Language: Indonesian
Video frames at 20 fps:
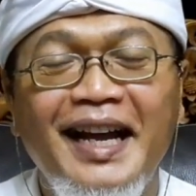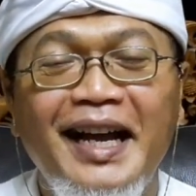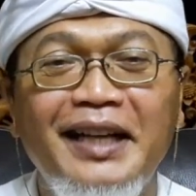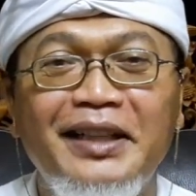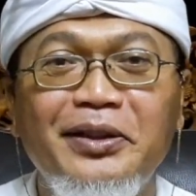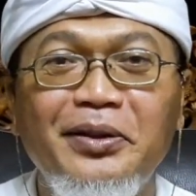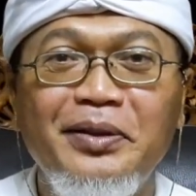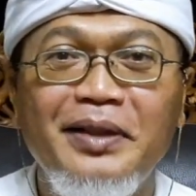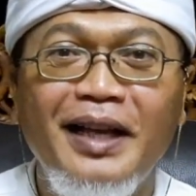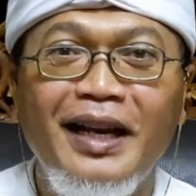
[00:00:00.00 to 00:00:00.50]

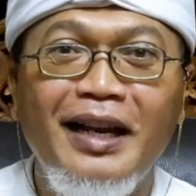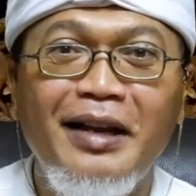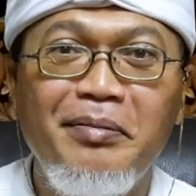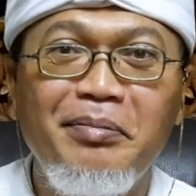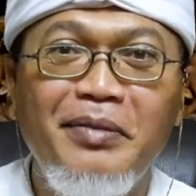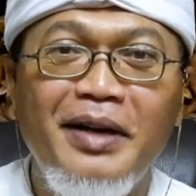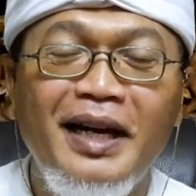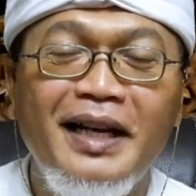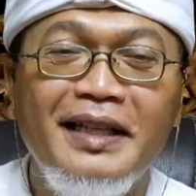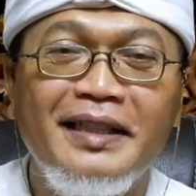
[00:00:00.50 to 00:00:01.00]
Atau
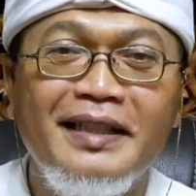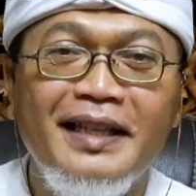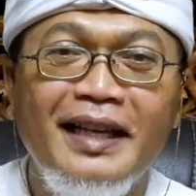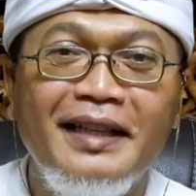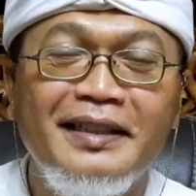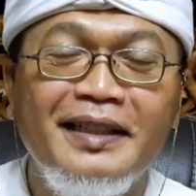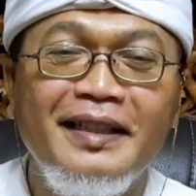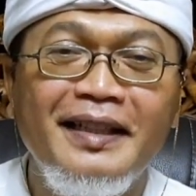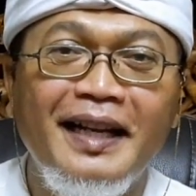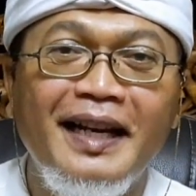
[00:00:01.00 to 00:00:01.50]
dalam
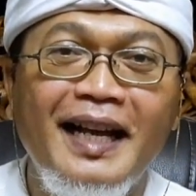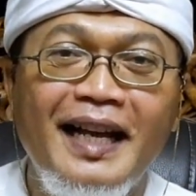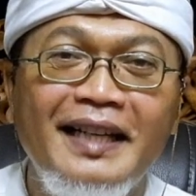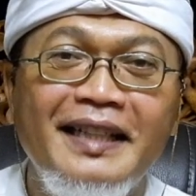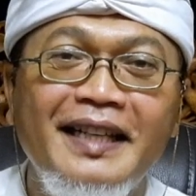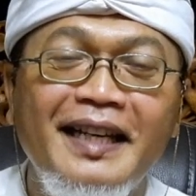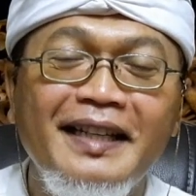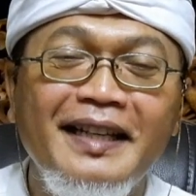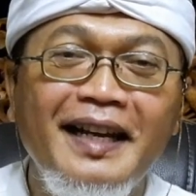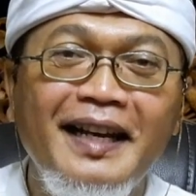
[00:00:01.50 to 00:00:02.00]
bahasa
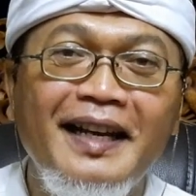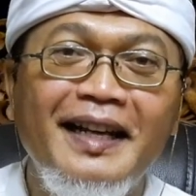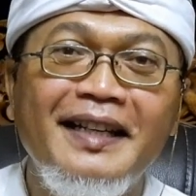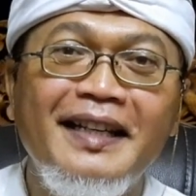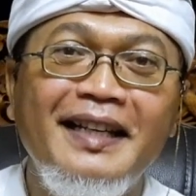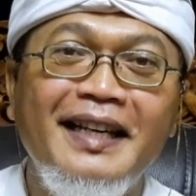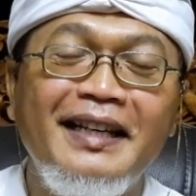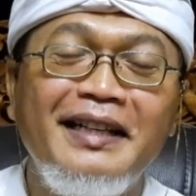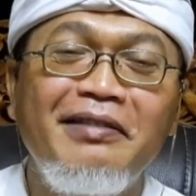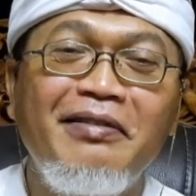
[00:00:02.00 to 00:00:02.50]
sederhananya
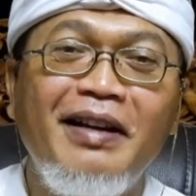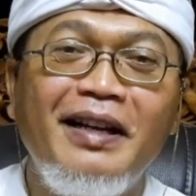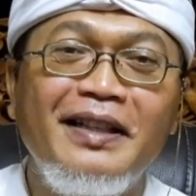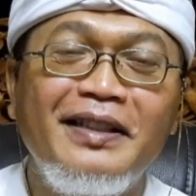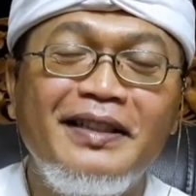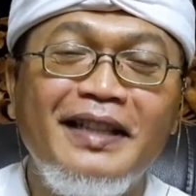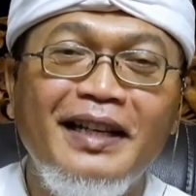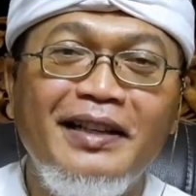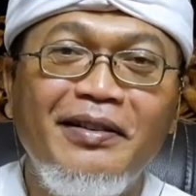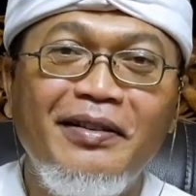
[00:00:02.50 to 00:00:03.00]
lagi yang
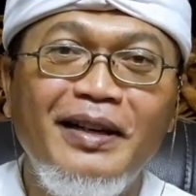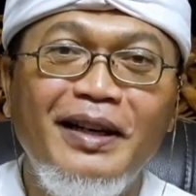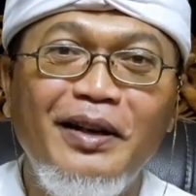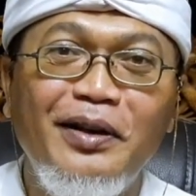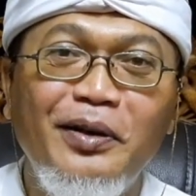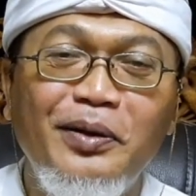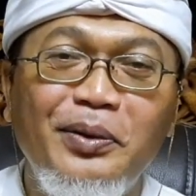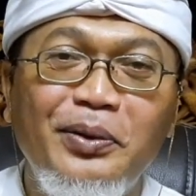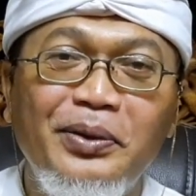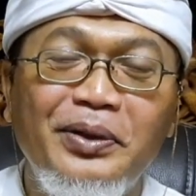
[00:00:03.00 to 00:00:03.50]
diwariskan oleh
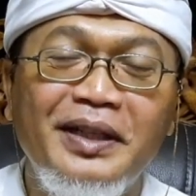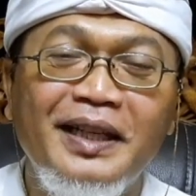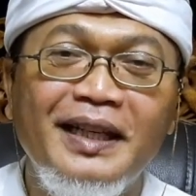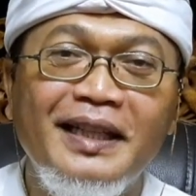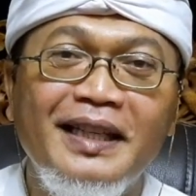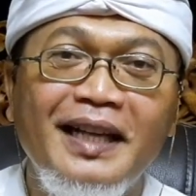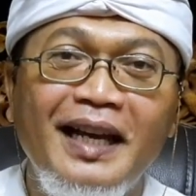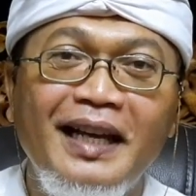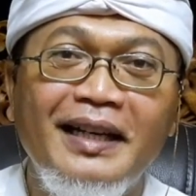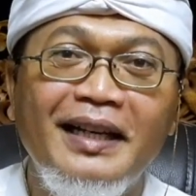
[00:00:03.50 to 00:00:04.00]
leluhur
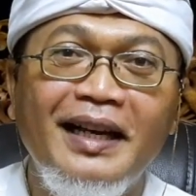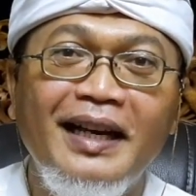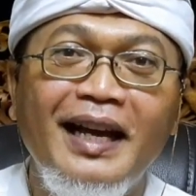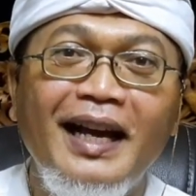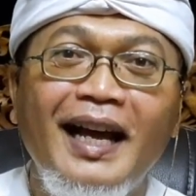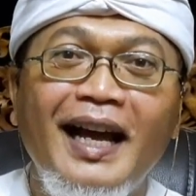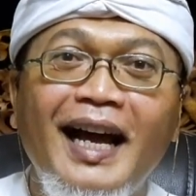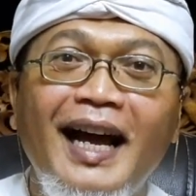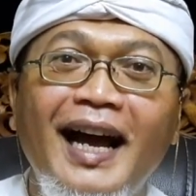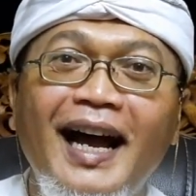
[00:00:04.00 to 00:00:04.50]
kita
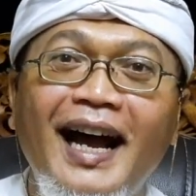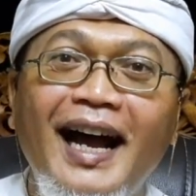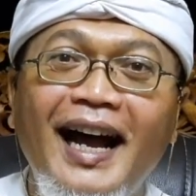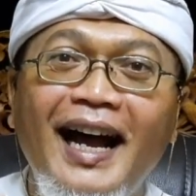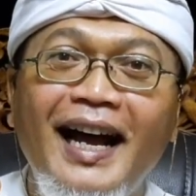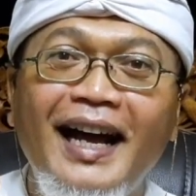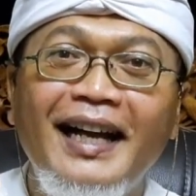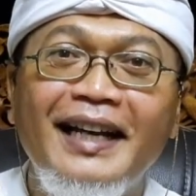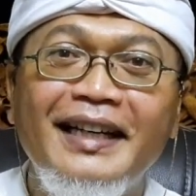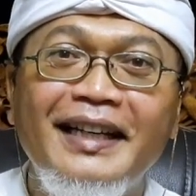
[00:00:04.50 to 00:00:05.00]
adalah
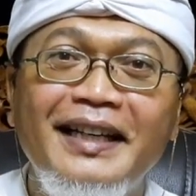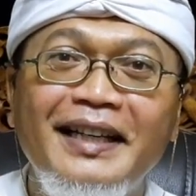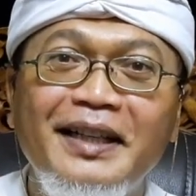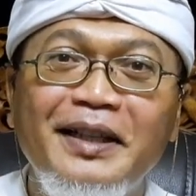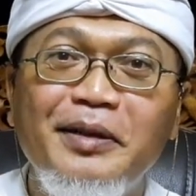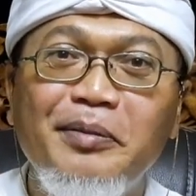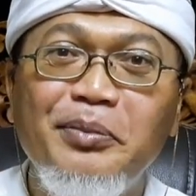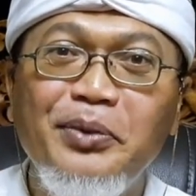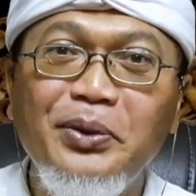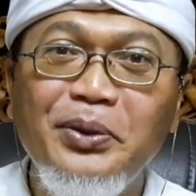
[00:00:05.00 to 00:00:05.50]

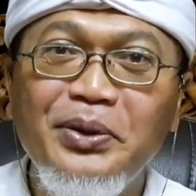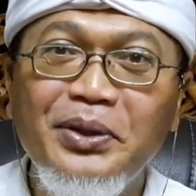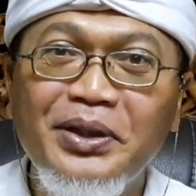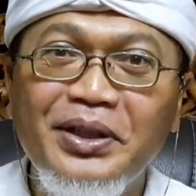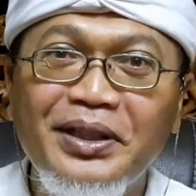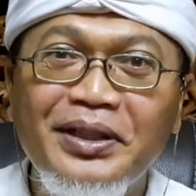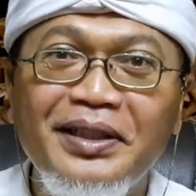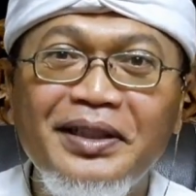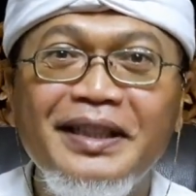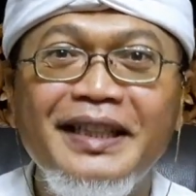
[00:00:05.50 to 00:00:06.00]
ada
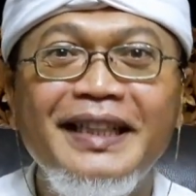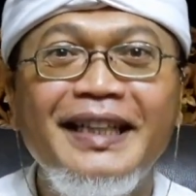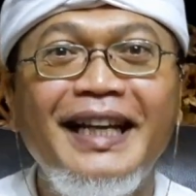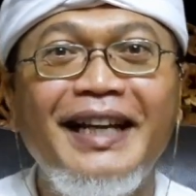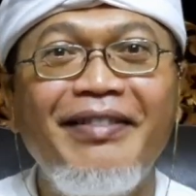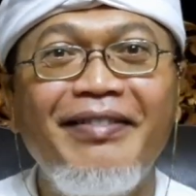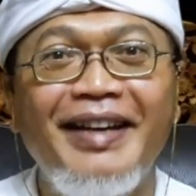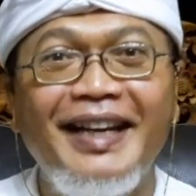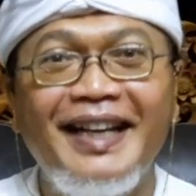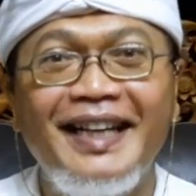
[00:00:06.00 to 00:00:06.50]
Buddha di
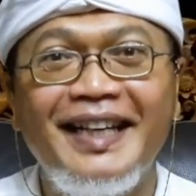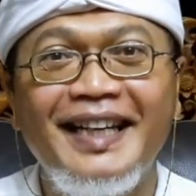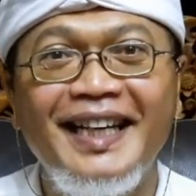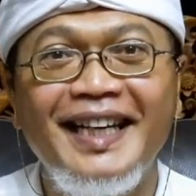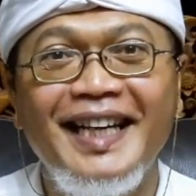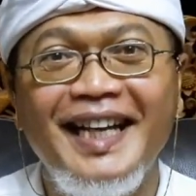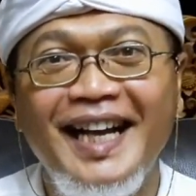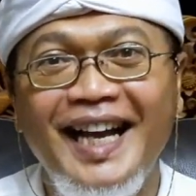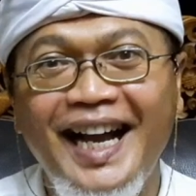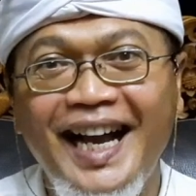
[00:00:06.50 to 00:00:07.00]
DWK,
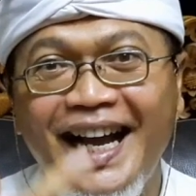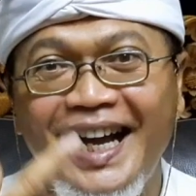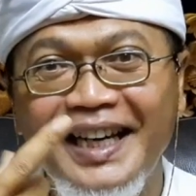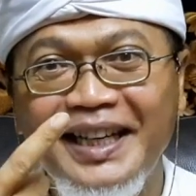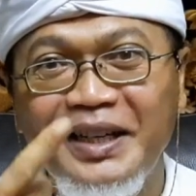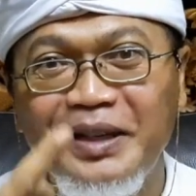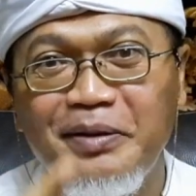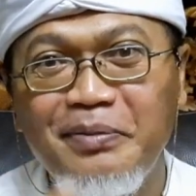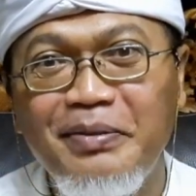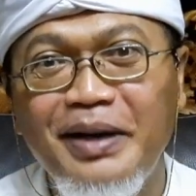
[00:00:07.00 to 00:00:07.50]

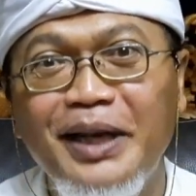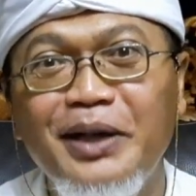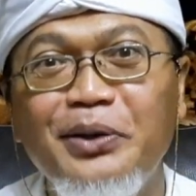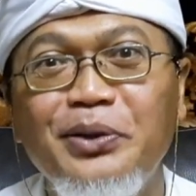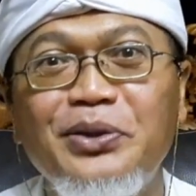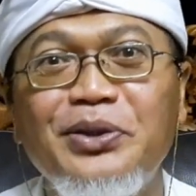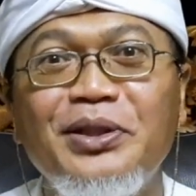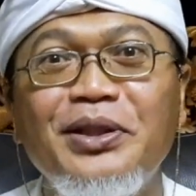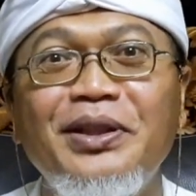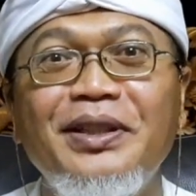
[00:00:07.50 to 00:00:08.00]
ada
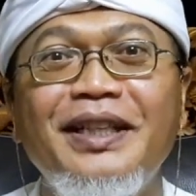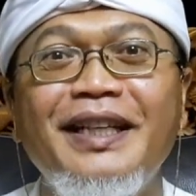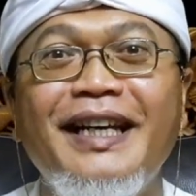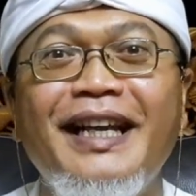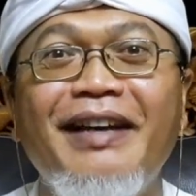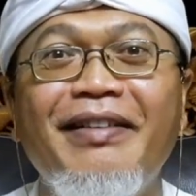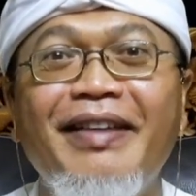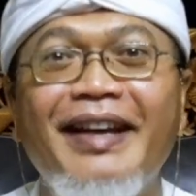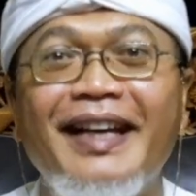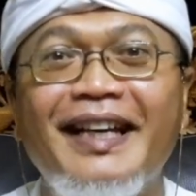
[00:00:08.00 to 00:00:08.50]
manusia di
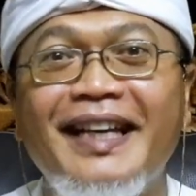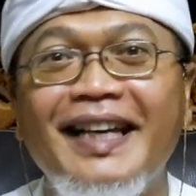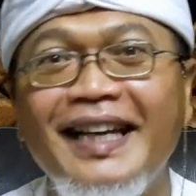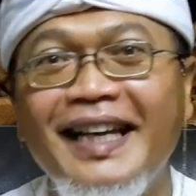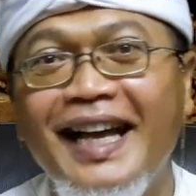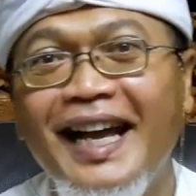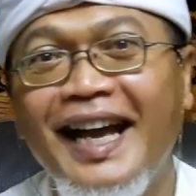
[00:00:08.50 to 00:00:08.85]
DWK,